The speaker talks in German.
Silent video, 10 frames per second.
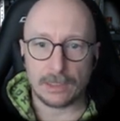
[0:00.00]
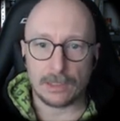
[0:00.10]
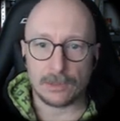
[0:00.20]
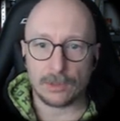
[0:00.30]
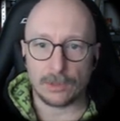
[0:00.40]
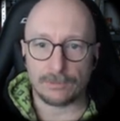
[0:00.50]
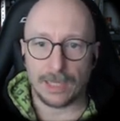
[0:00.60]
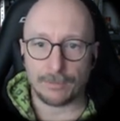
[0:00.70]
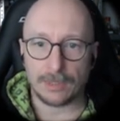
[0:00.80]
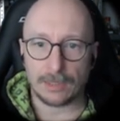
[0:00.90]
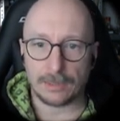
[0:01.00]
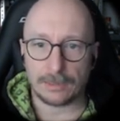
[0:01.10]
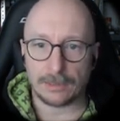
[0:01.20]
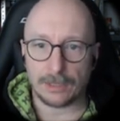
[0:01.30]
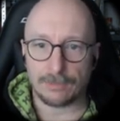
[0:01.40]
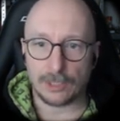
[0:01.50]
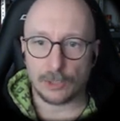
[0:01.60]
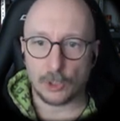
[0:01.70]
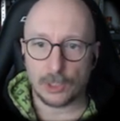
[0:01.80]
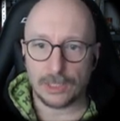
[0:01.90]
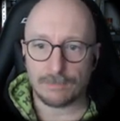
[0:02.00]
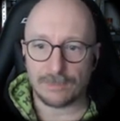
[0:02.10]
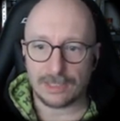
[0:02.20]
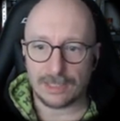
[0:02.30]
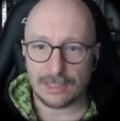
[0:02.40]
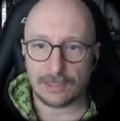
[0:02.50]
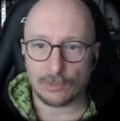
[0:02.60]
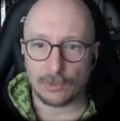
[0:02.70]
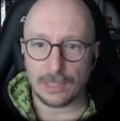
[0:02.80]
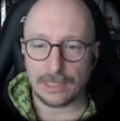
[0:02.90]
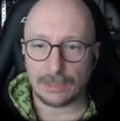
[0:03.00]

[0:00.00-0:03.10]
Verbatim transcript: So, wir haben hier, es wird nicht beschrieben, was das ist, oder? Nee,